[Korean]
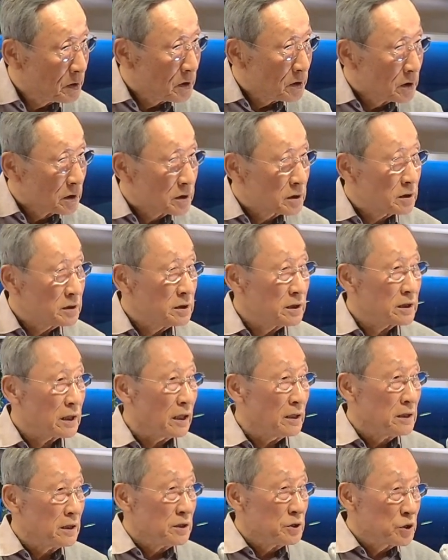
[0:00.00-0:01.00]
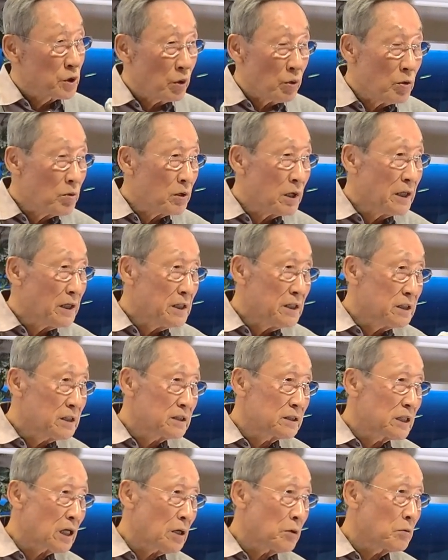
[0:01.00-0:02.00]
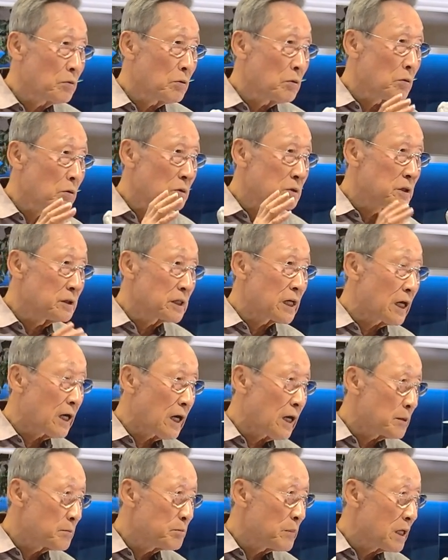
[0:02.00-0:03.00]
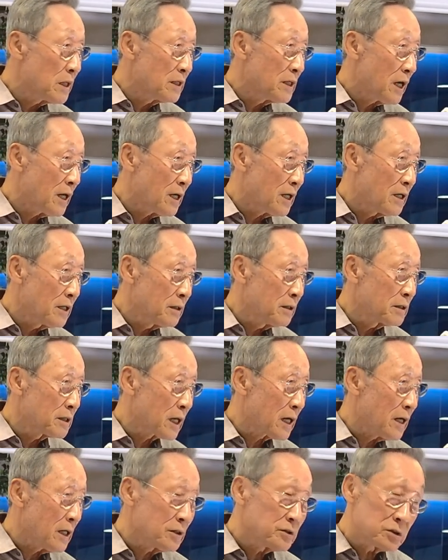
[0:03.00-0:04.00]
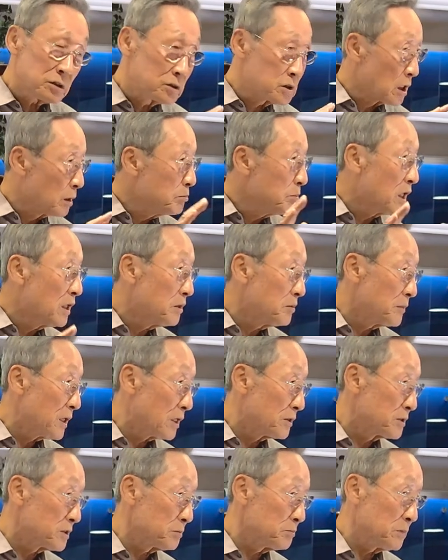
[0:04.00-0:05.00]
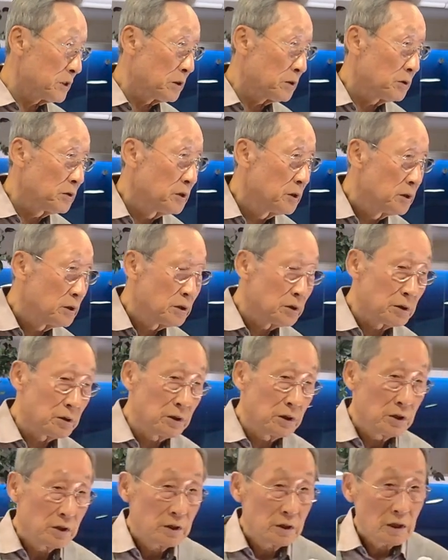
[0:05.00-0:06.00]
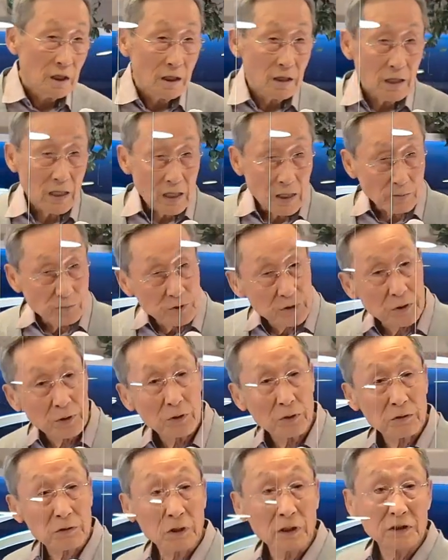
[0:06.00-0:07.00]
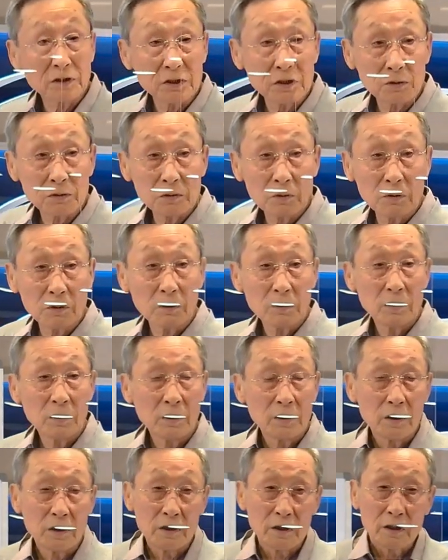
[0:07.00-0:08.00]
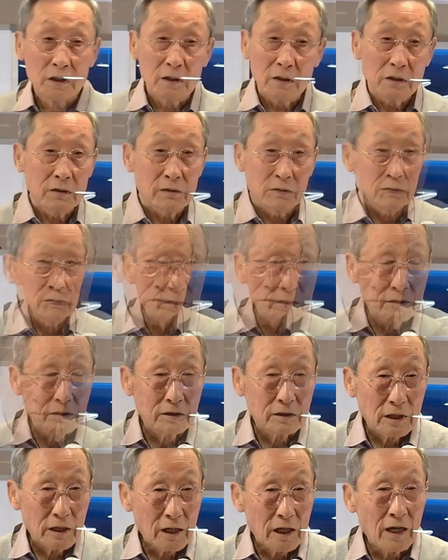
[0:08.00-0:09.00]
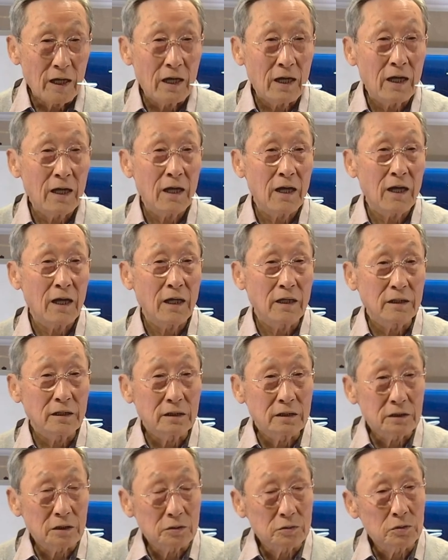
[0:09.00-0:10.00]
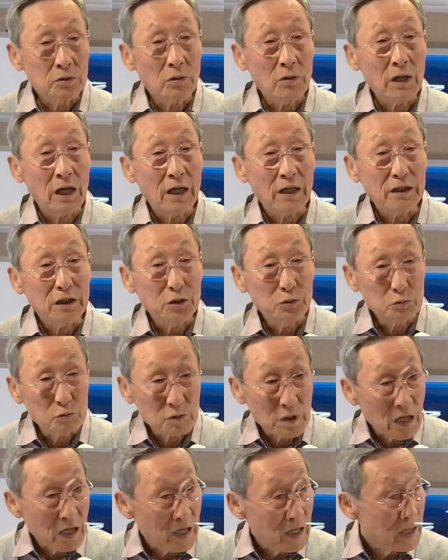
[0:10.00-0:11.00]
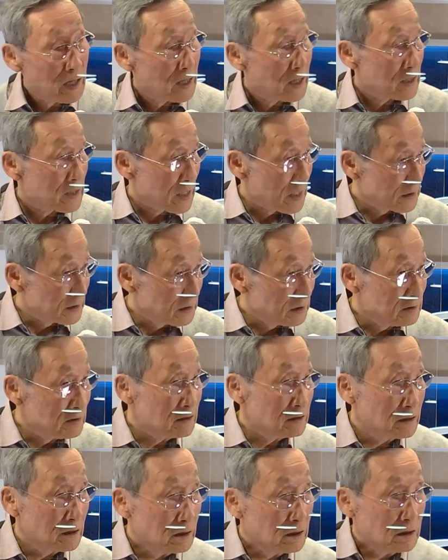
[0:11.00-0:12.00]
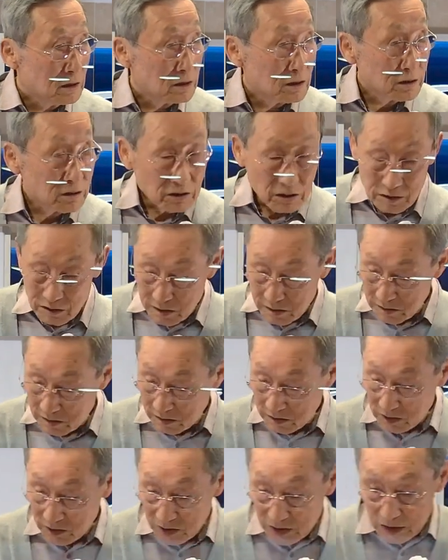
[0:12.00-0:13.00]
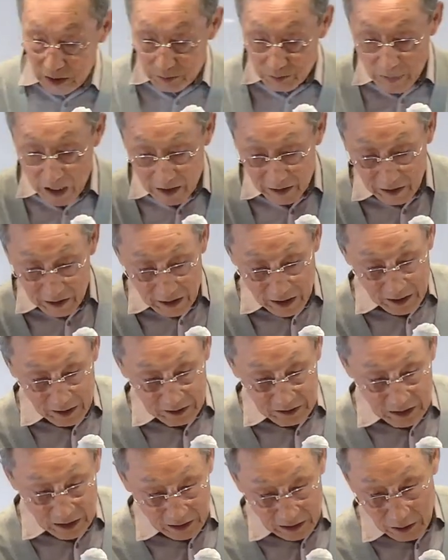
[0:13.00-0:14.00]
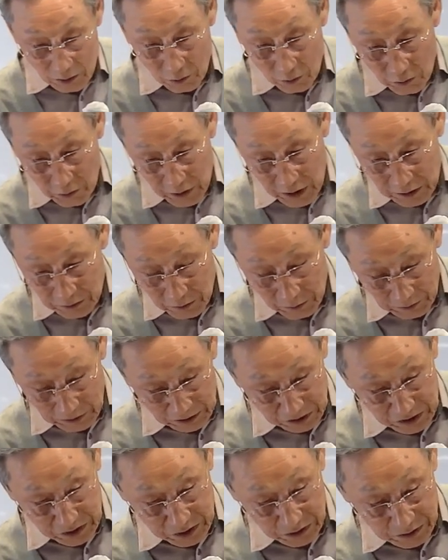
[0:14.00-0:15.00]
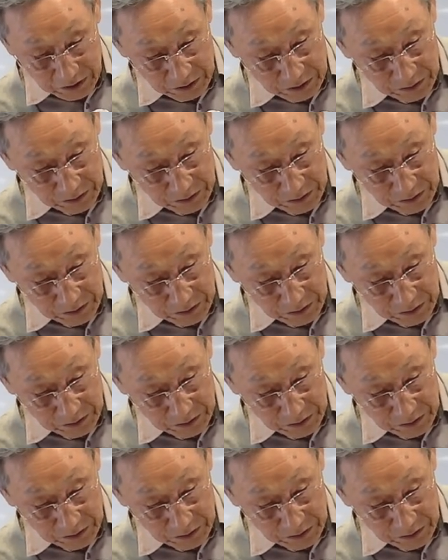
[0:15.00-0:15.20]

그러니까 효과 있다고 그게 할만한 거라 천만의 말씀이에요. 어. 아무리 효과 있어도 아 이것도 아니구나라는 그런 실망을 할 때가 오게 돼 있어요.